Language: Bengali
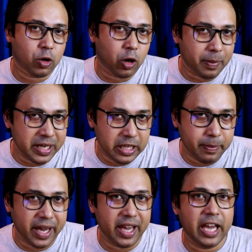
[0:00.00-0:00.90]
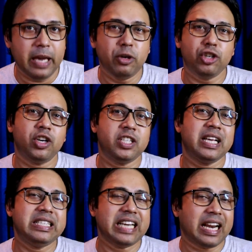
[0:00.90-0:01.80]
কবে দিবে এই বিষয়টা
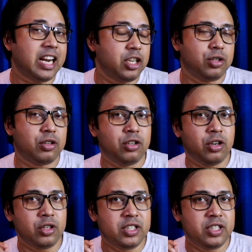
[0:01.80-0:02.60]
জানার জন্য